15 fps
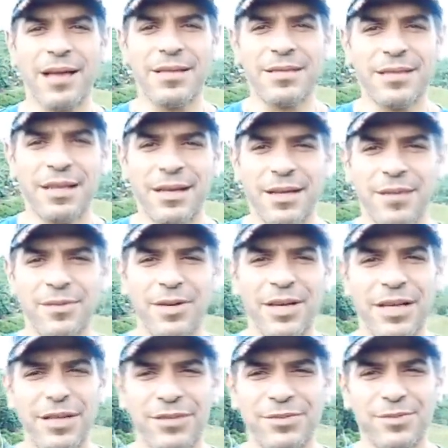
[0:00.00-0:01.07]
السلام
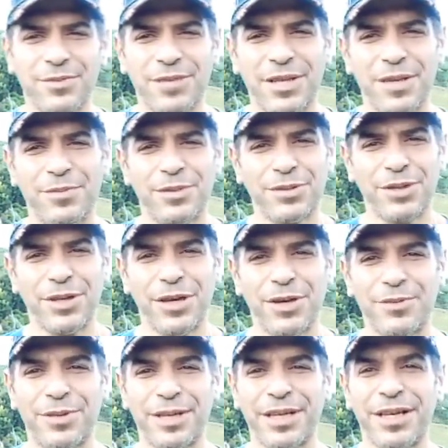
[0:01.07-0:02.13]
عليكم ورحمة الله
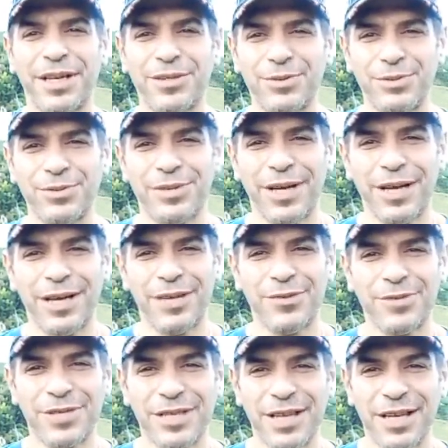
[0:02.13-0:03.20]
وبركاته
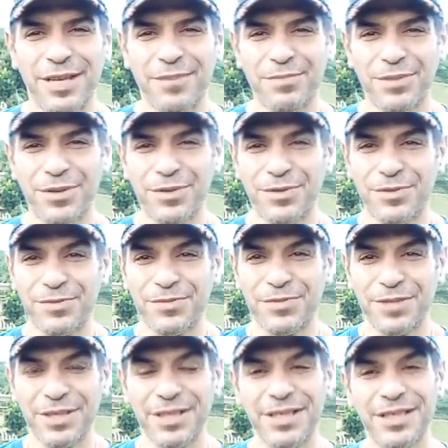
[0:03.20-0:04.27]
أهلا وسهلا بكم
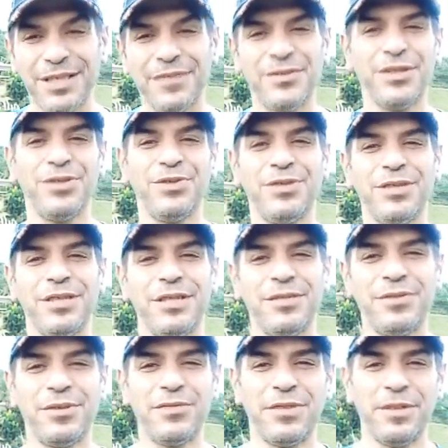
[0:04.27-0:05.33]
في فيديو جديد
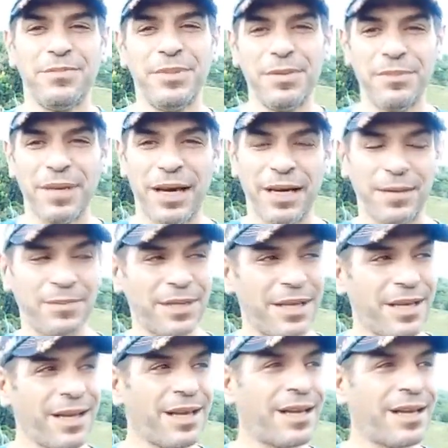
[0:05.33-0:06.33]
في الفلبين بالعربي